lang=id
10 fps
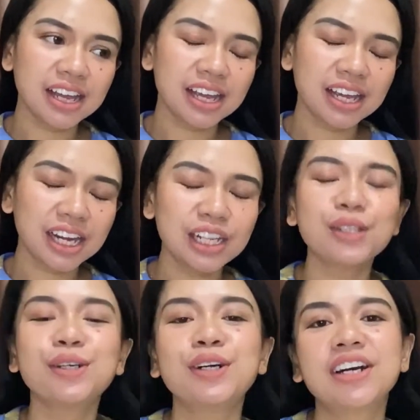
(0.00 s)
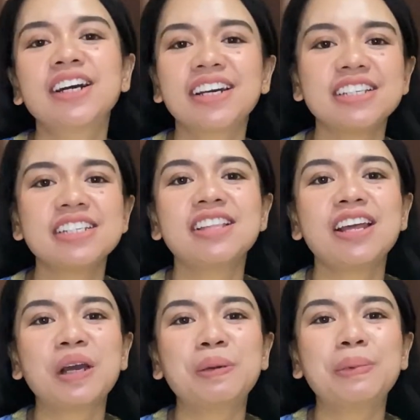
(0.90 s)
ini tuh
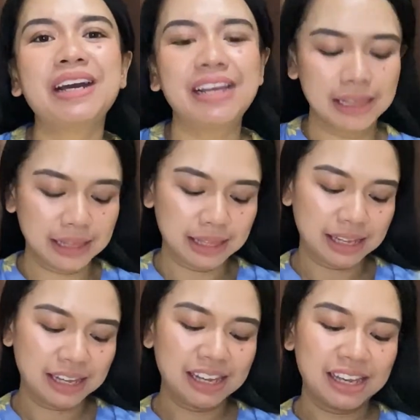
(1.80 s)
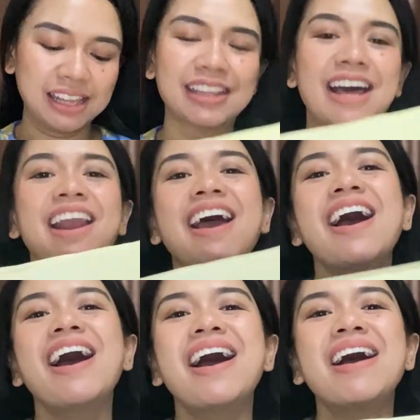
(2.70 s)
kecintaan aku banget
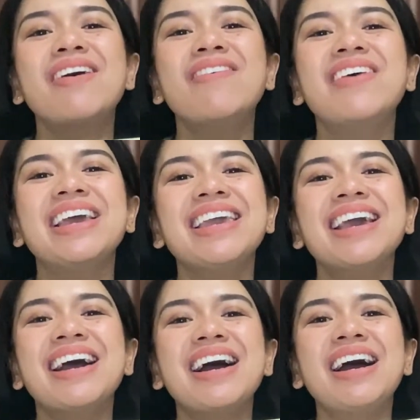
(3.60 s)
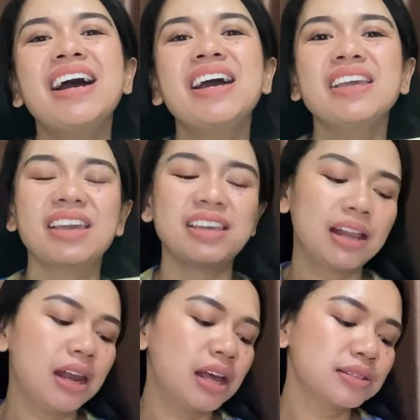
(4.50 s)
parah, iya ya
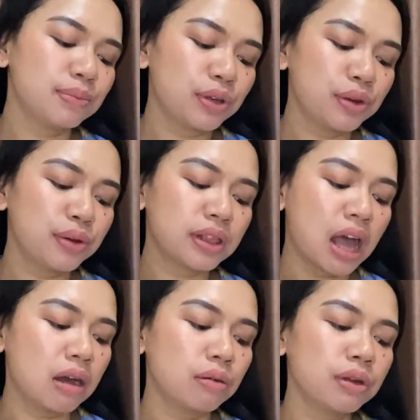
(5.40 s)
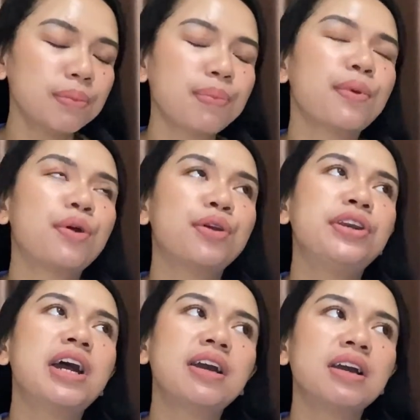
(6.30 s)
iyalah semuanya udah tahu ini
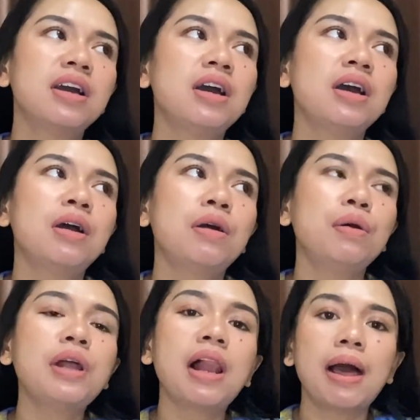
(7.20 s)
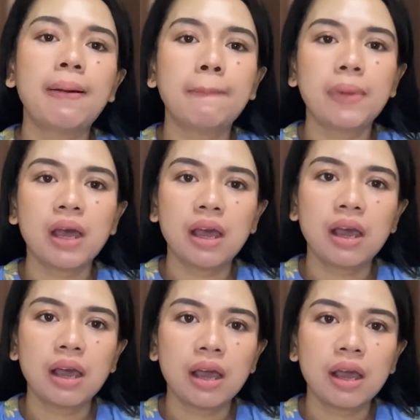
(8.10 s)
produk udah lama
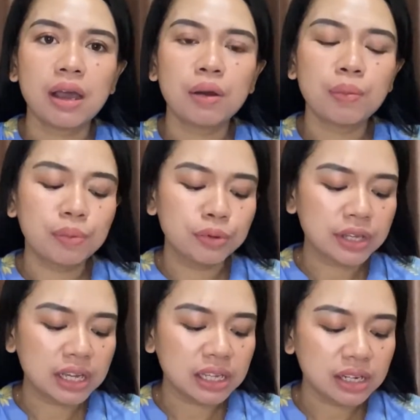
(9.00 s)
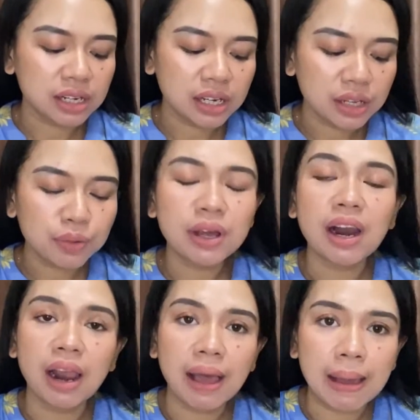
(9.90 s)
aku punya ini udah
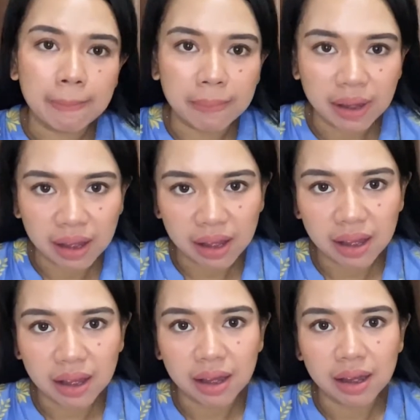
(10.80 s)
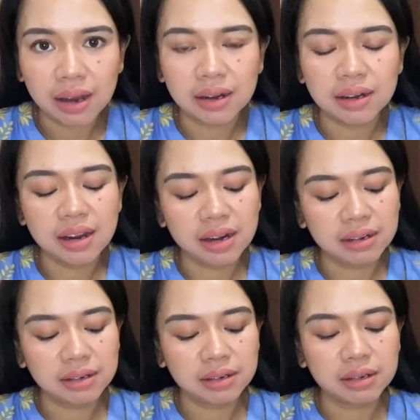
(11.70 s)
lama
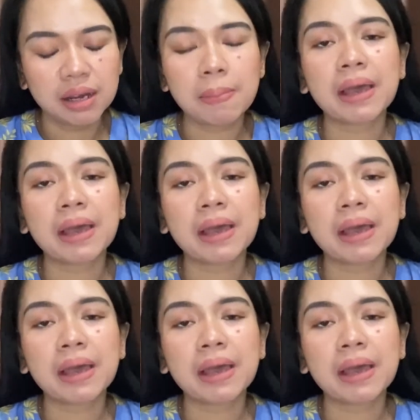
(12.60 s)
dan pakai